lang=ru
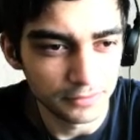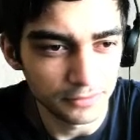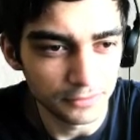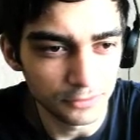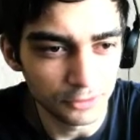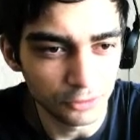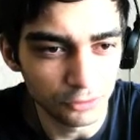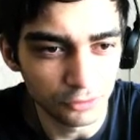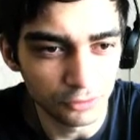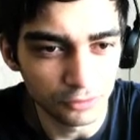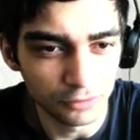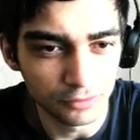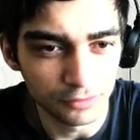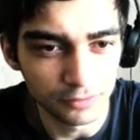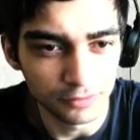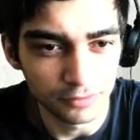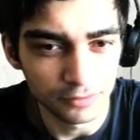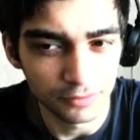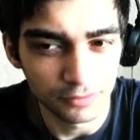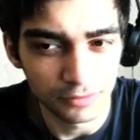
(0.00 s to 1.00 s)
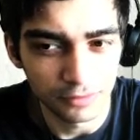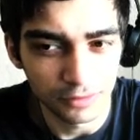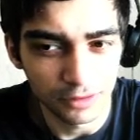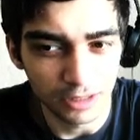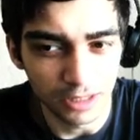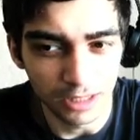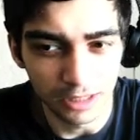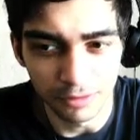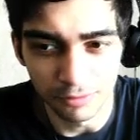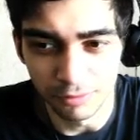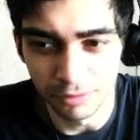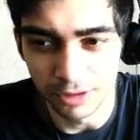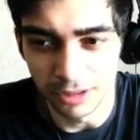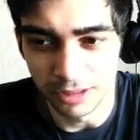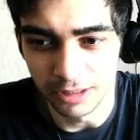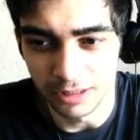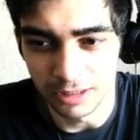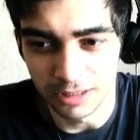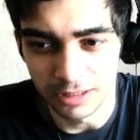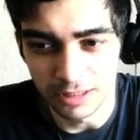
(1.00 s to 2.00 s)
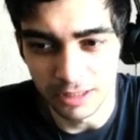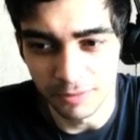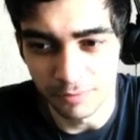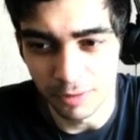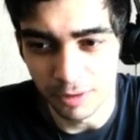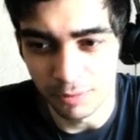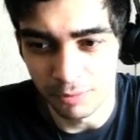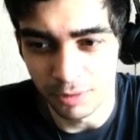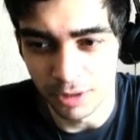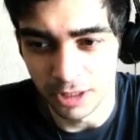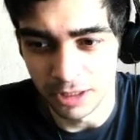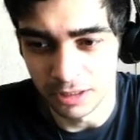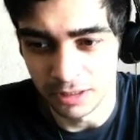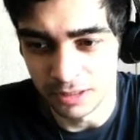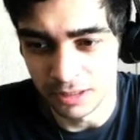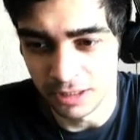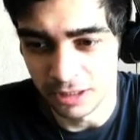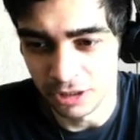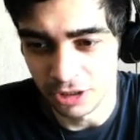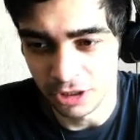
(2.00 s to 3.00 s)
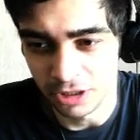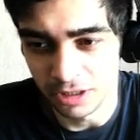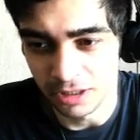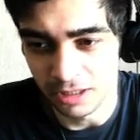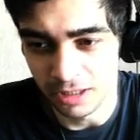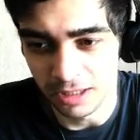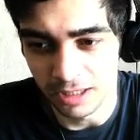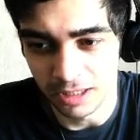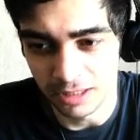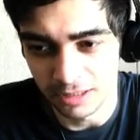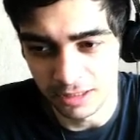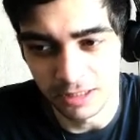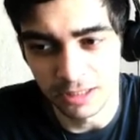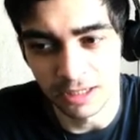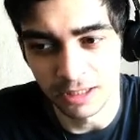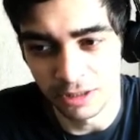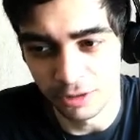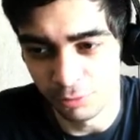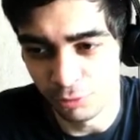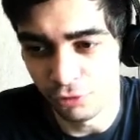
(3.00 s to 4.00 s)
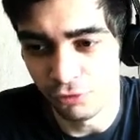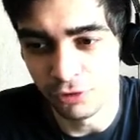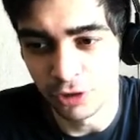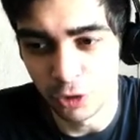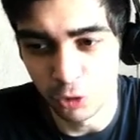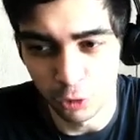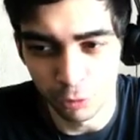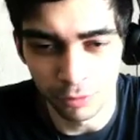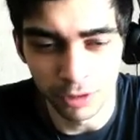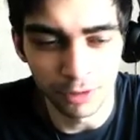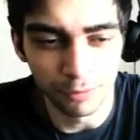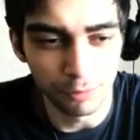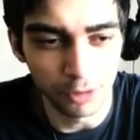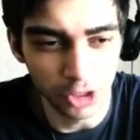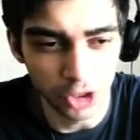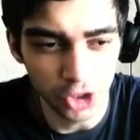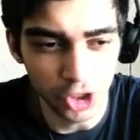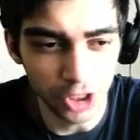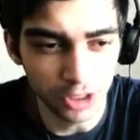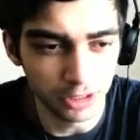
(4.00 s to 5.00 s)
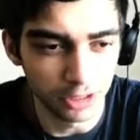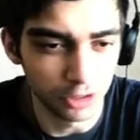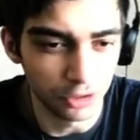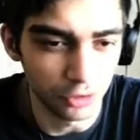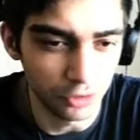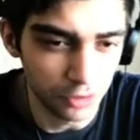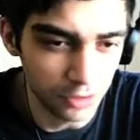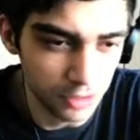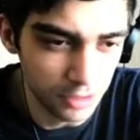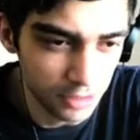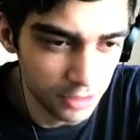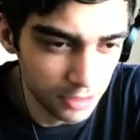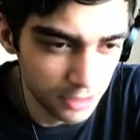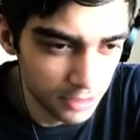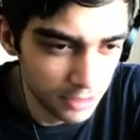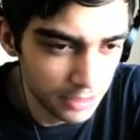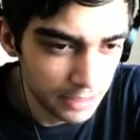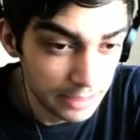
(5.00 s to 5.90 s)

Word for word: Ну, как бы, если пропала, значит, есть этому весомая причина, то есть...